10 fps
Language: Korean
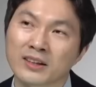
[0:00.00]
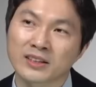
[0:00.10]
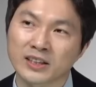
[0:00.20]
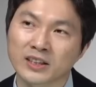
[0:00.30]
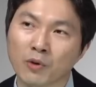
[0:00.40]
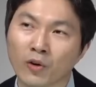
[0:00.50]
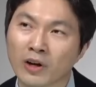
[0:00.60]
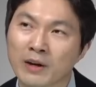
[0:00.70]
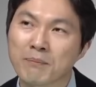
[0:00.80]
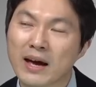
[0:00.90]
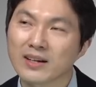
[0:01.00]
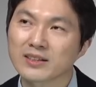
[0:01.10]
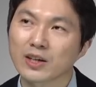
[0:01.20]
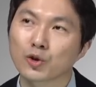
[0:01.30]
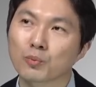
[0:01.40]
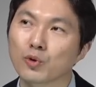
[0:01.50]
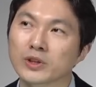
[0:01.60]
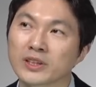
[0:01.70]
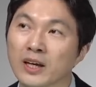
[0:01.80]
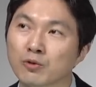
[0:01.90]
지금 이렇게 빨간색으로
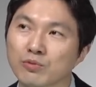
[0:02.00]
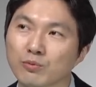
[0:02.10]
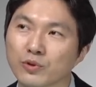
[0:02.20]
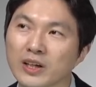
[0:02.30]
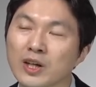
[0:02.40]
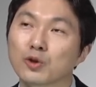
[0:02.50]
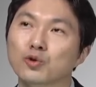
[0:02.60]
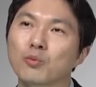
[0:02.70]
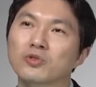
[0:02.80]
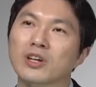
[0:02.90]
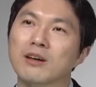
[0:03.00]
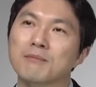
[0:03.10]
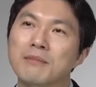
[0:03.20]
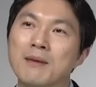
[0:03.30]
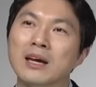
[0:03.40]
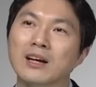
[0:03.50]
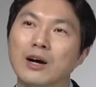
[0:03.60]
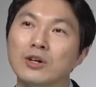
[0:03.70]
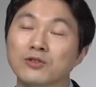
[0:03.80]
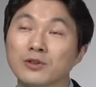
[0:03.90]
표시해둔 부분이 조금 전에
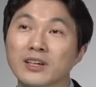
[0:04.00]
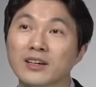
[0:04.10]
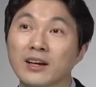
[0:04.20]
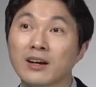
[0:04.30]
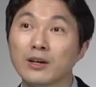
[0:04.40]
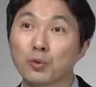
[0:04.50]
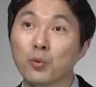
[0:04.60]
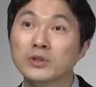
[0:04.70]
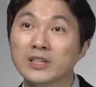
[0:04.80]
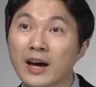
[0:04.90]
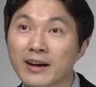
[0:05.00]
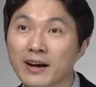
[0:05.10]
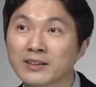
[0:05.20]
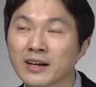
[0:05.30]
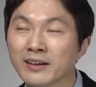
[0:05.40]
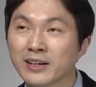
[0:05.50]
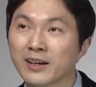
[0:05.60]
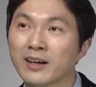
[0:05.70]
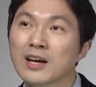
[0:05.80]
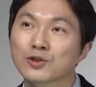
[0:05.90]
매매가와 전세가가 동시에 하락을
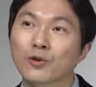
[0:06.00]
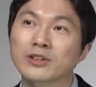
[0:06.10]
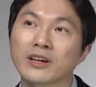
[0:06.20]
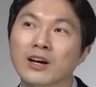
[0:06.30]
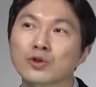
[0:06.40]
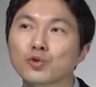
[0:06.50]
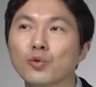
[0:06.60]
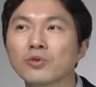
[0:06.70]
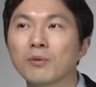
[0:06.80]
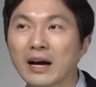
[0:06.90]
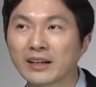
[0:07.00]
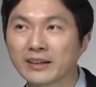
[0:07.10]
하되 전세가가 조금 더 많이